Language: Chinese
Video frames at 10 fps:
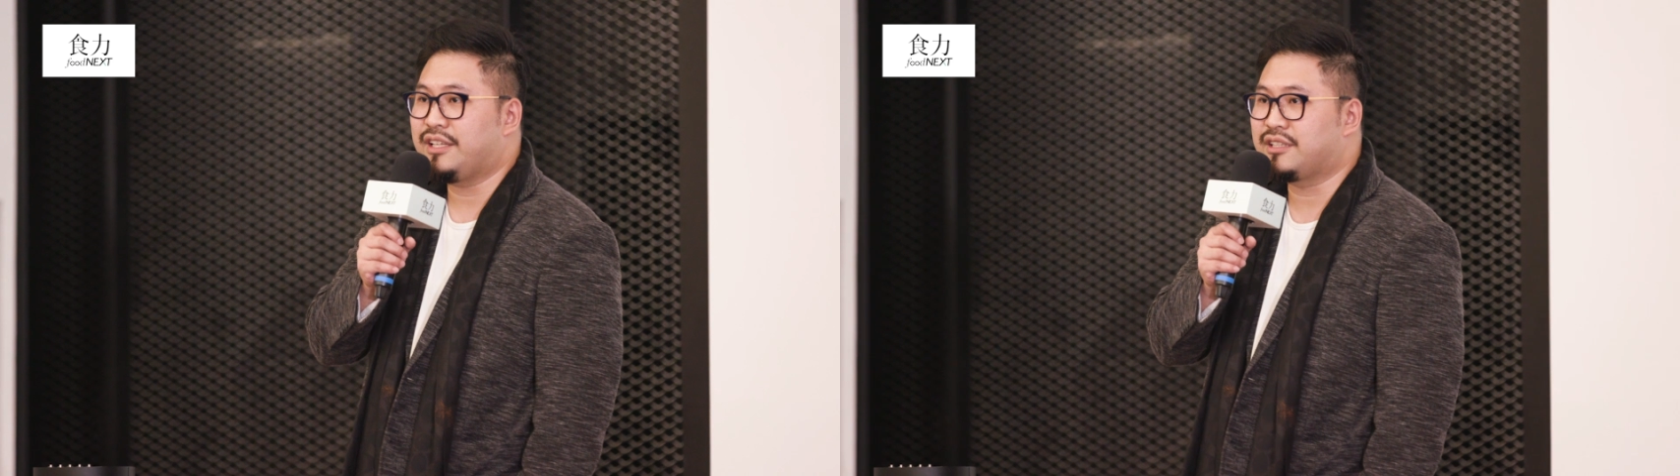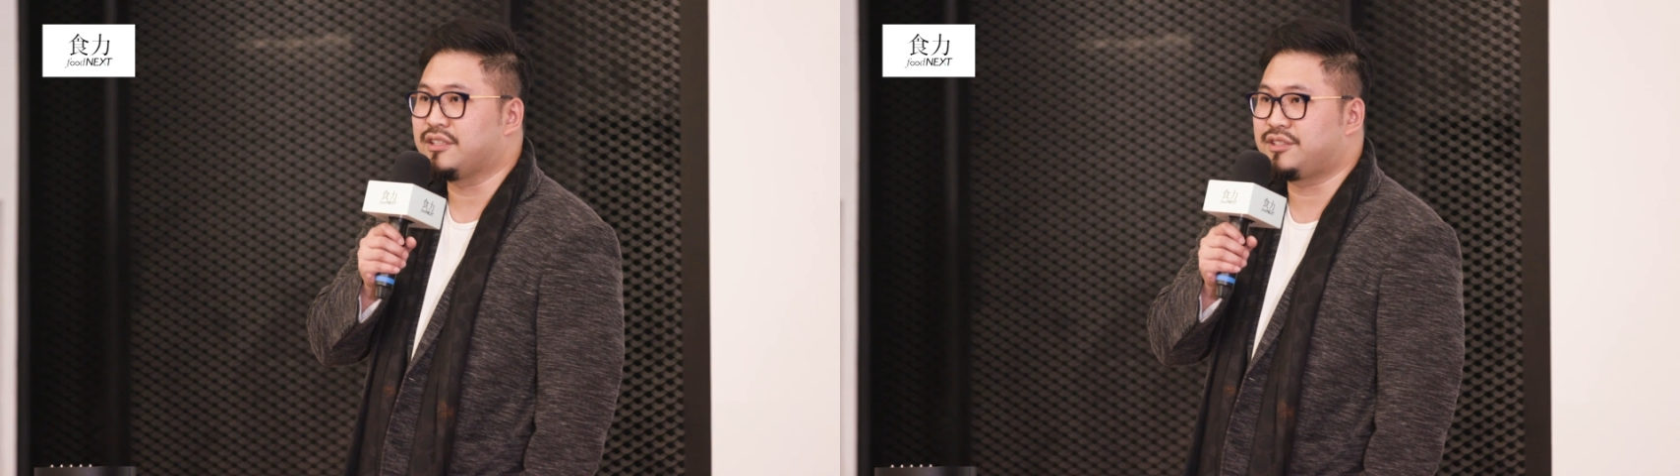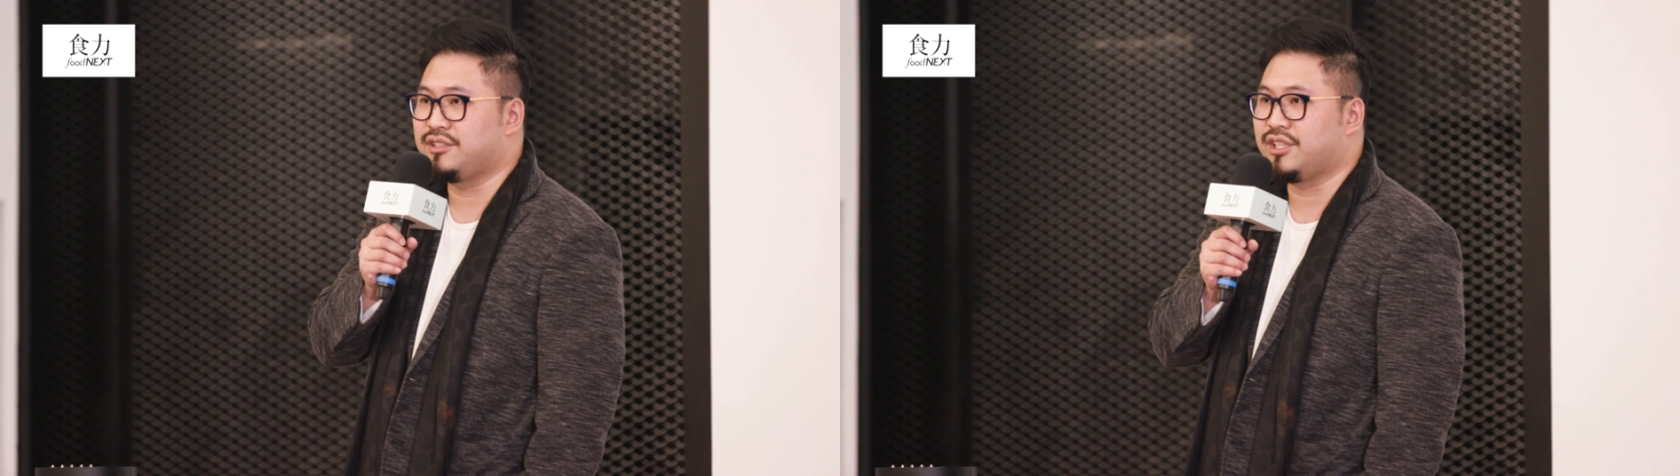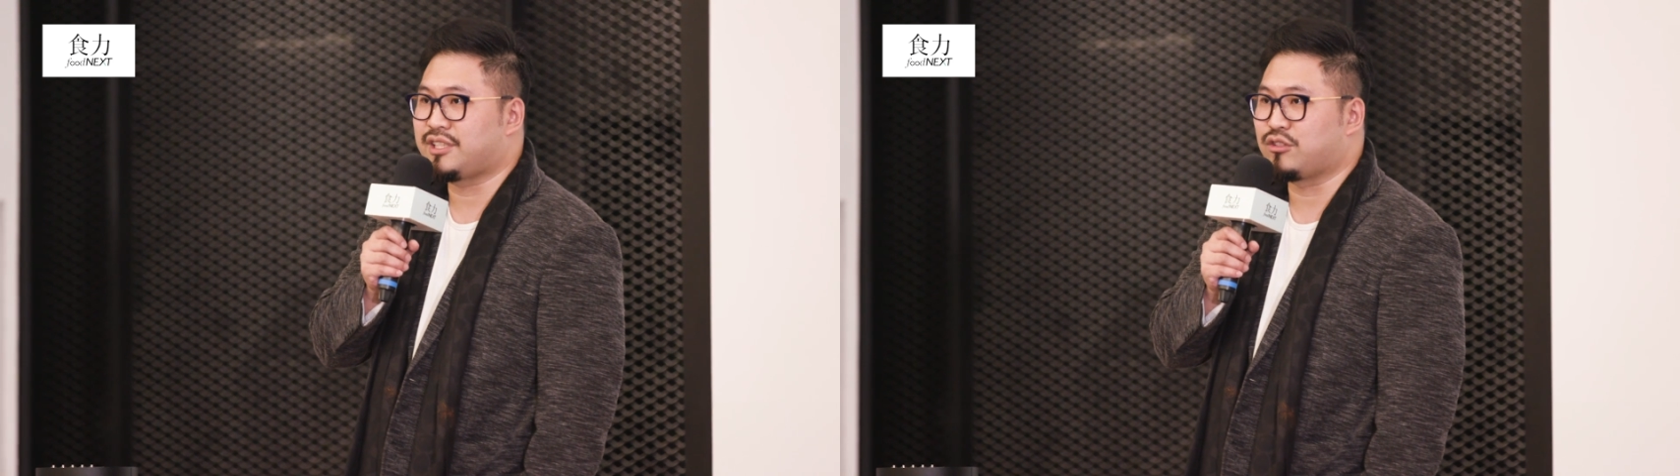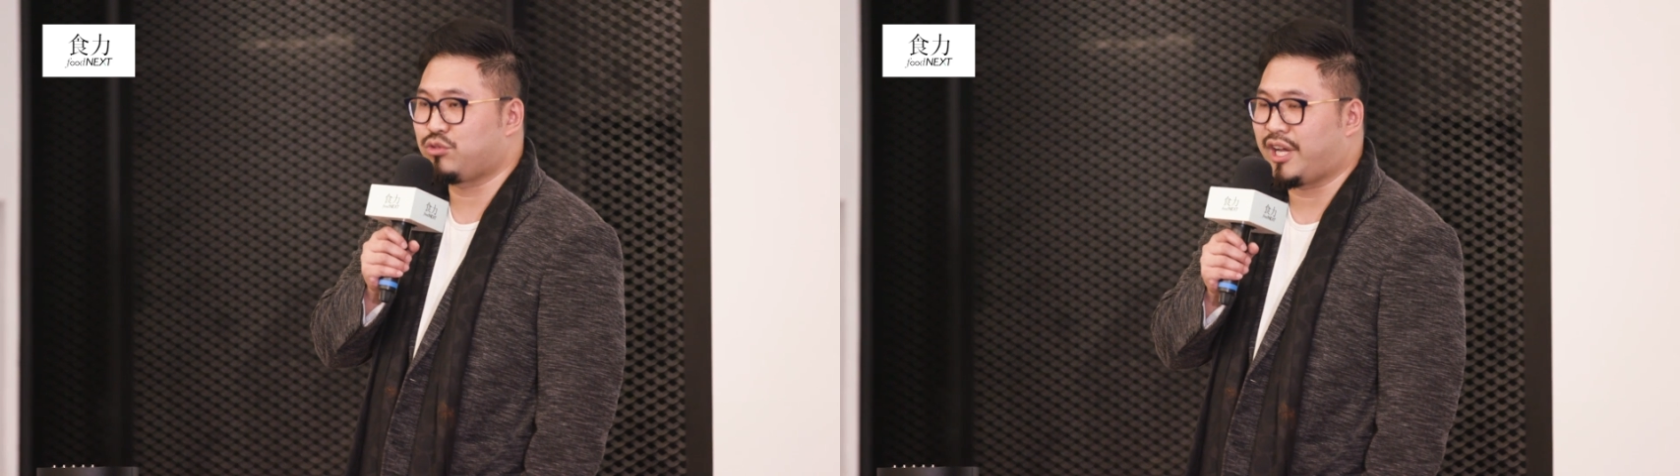一个世界
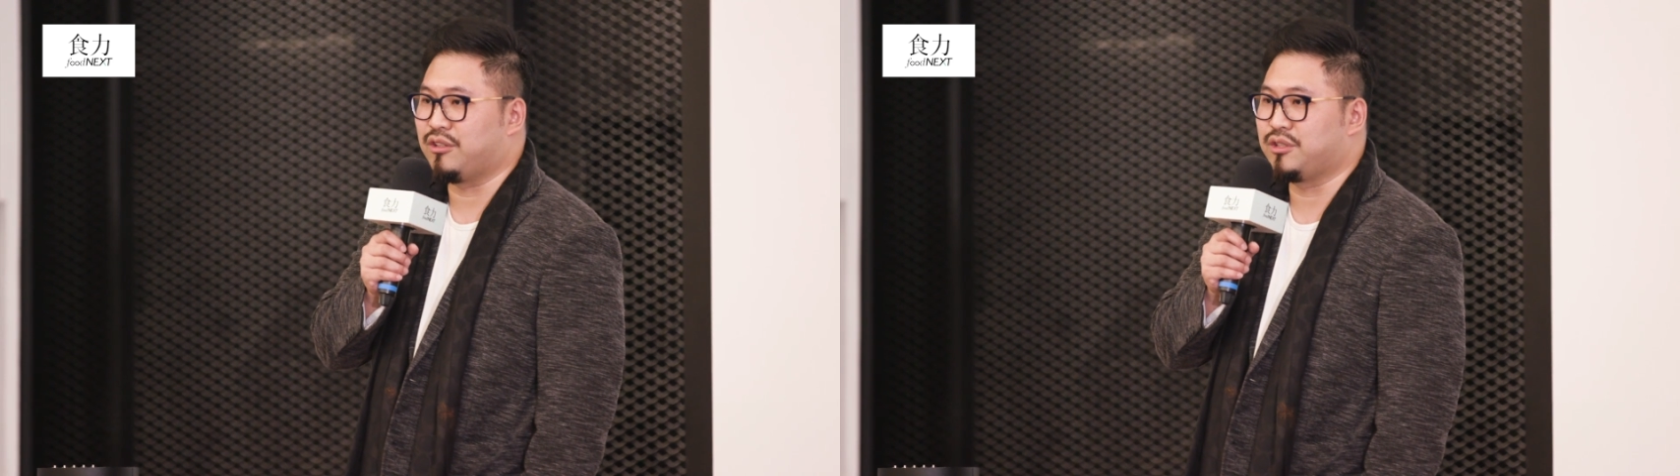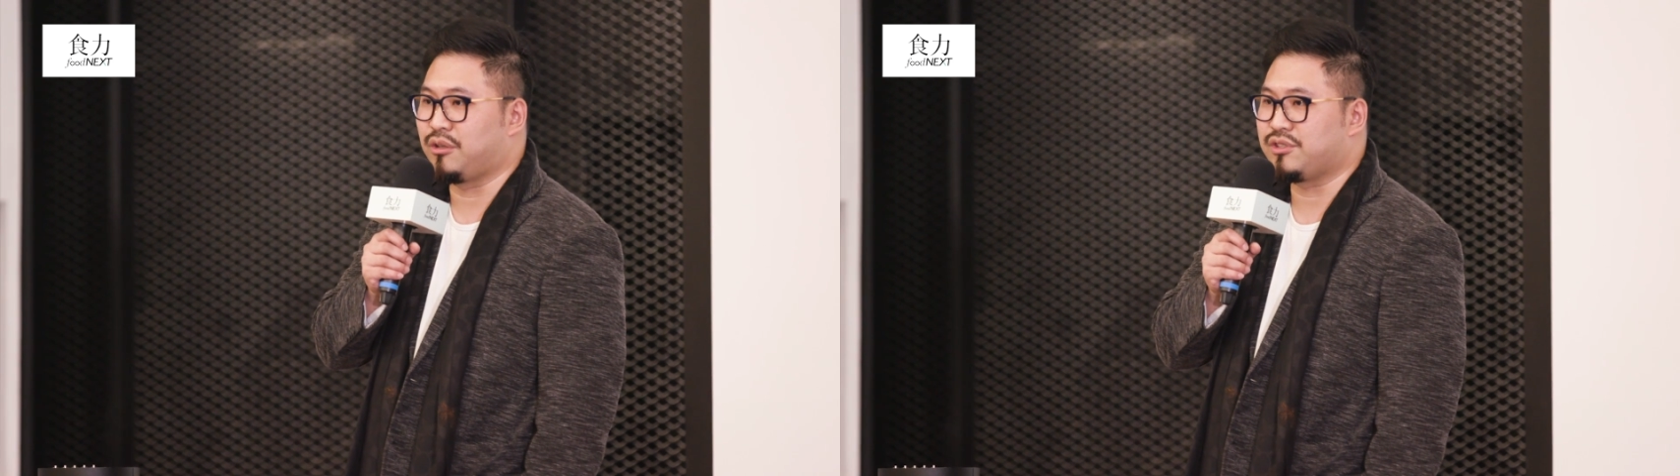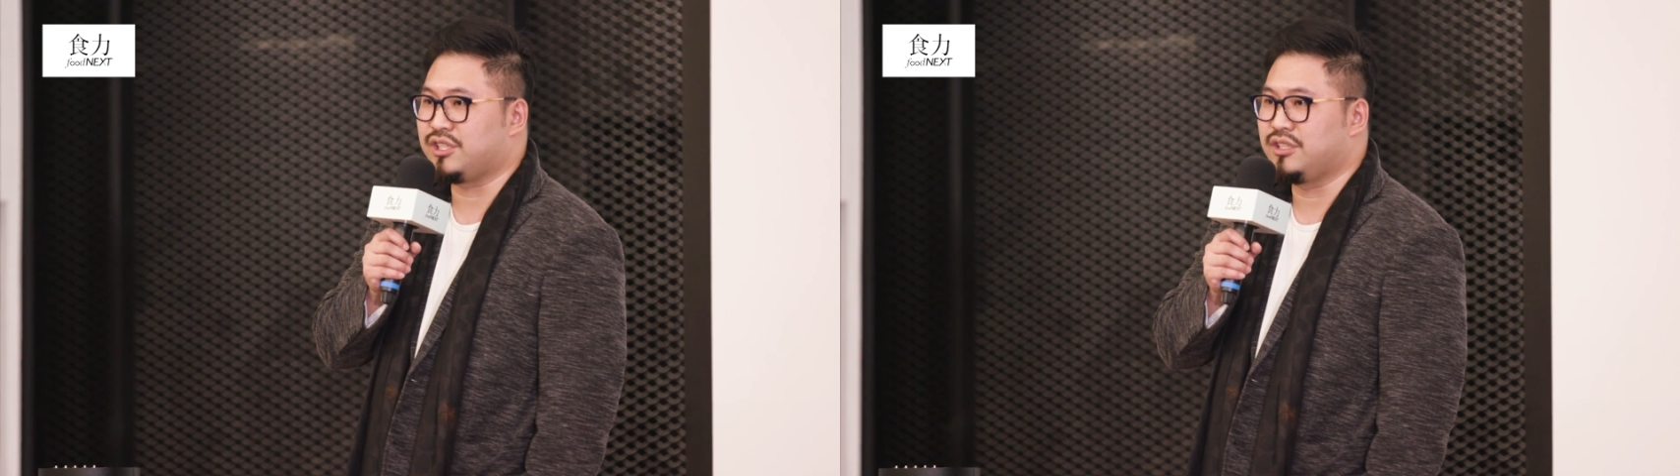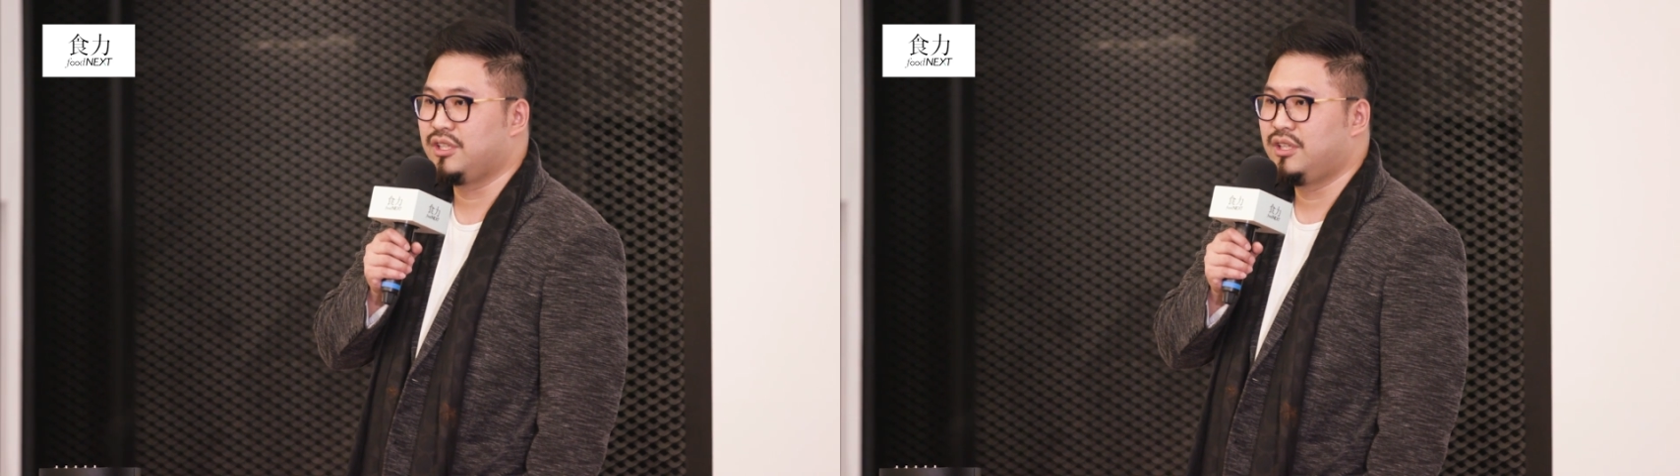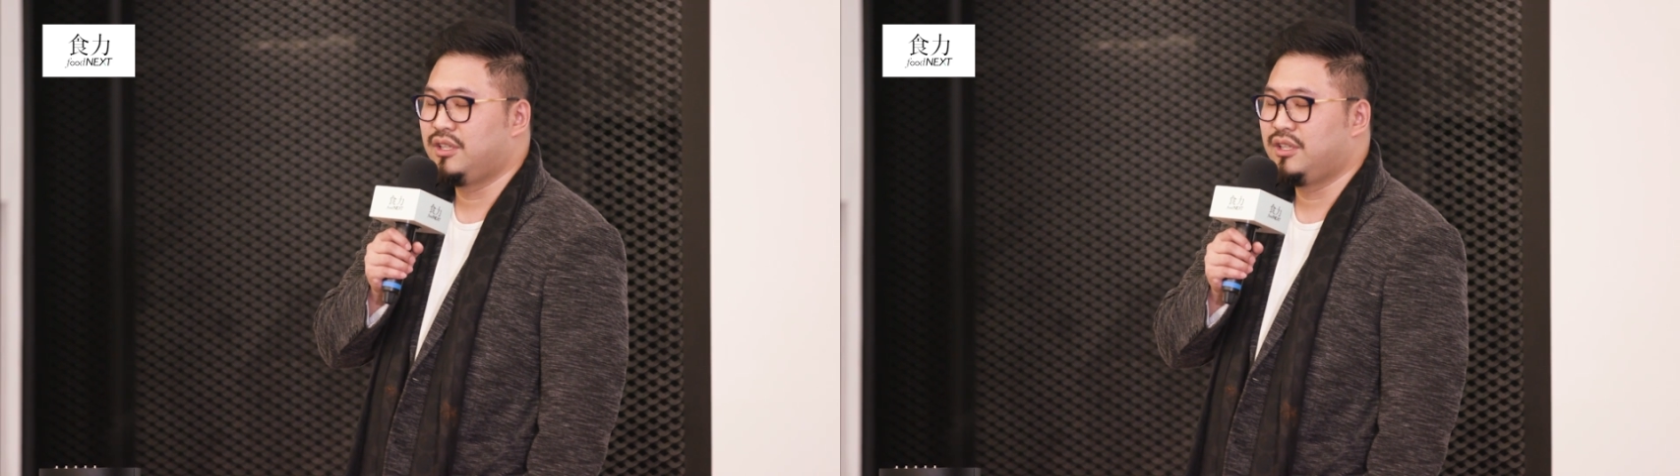上最好的东西。